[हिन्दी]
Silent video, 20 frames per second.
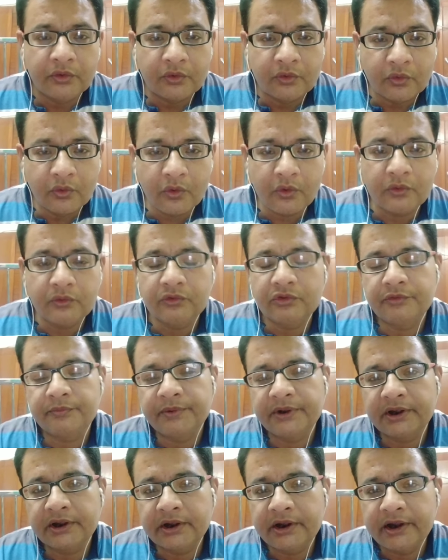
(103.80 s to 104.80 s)
रोग
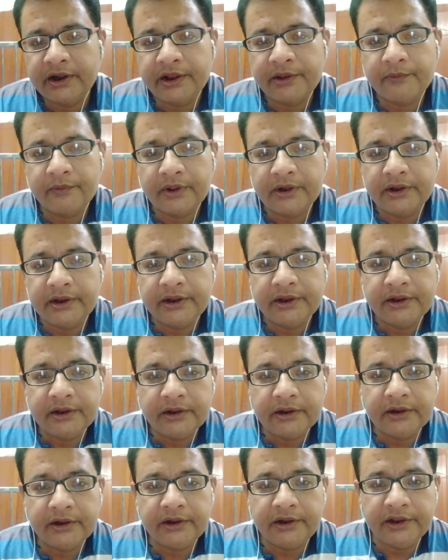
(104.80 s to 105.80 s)
उत्पन्न करने वाले
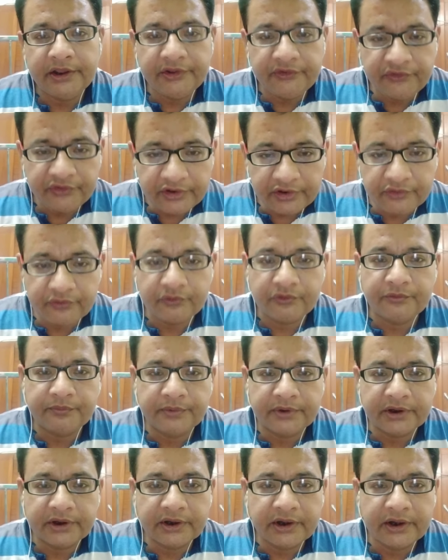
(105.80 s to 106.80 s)
डिजीज
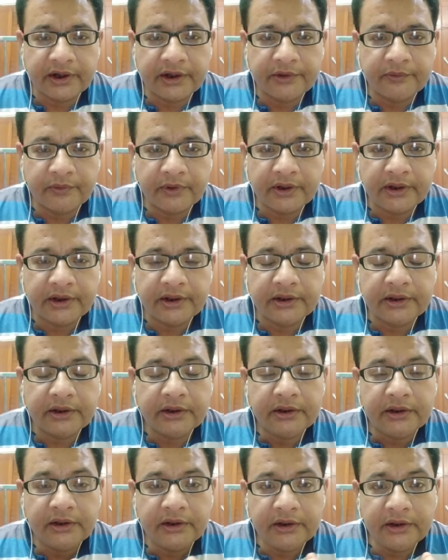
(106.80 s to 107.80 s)
उत्पन्न करने वाले
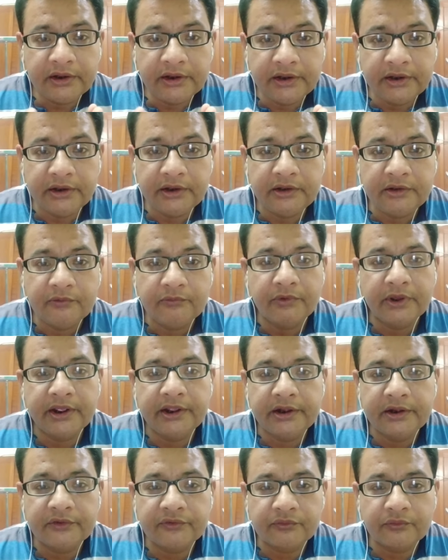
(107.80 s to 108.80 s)
इन
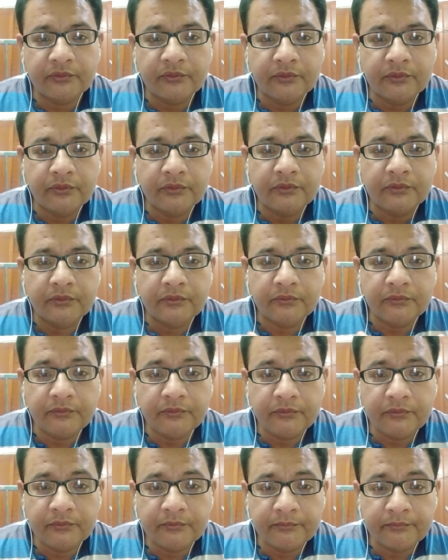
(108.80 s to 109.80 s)
वायरस को
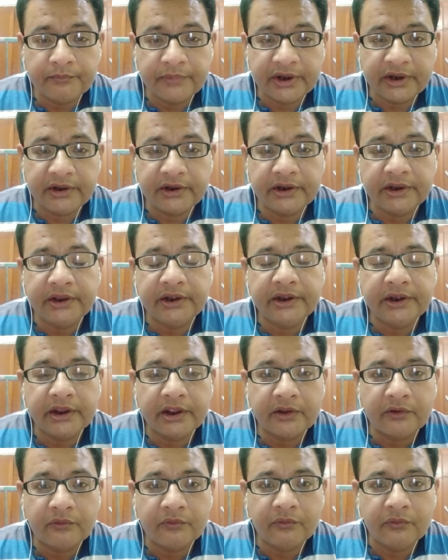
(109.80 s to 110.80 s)

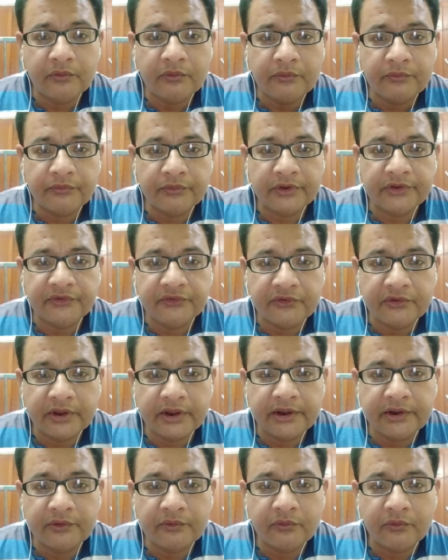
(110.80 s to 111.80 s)
बैक्टीरिया को
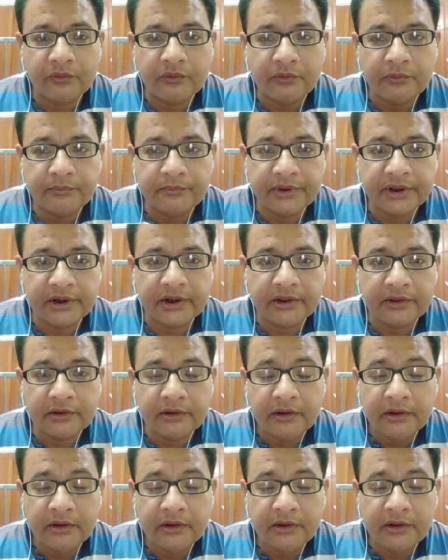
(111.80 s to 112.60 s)
फंजाई को पेरा